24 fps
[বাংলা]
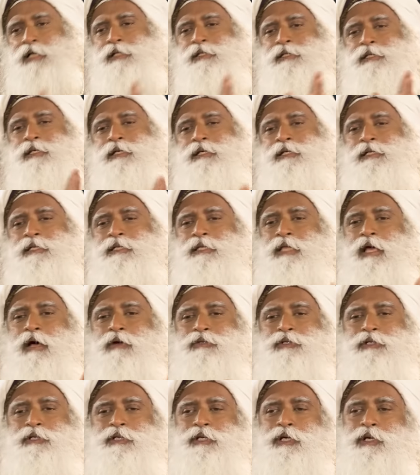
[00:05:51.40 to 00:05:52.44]
কিন্তু
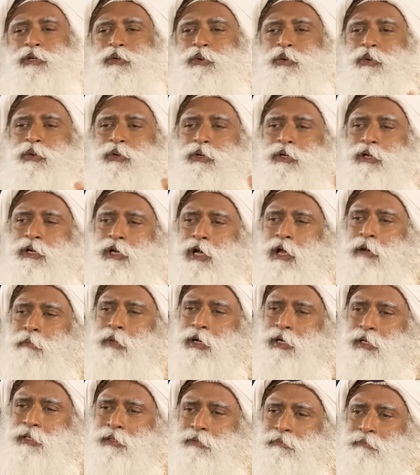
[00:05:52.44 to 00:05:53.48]
আমি যেটা বলতে
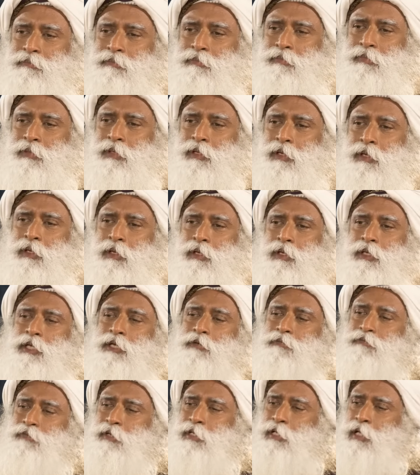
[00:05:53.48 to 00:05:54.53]
চাইছি
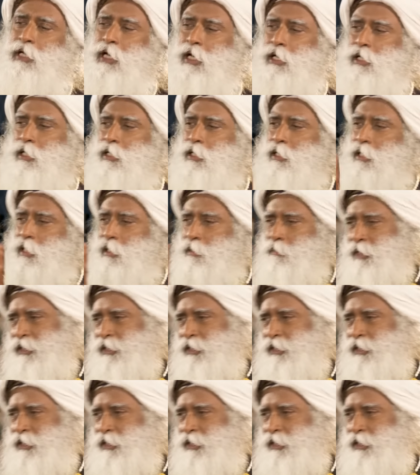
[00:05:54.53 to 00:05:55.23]
ছ হাজার বছর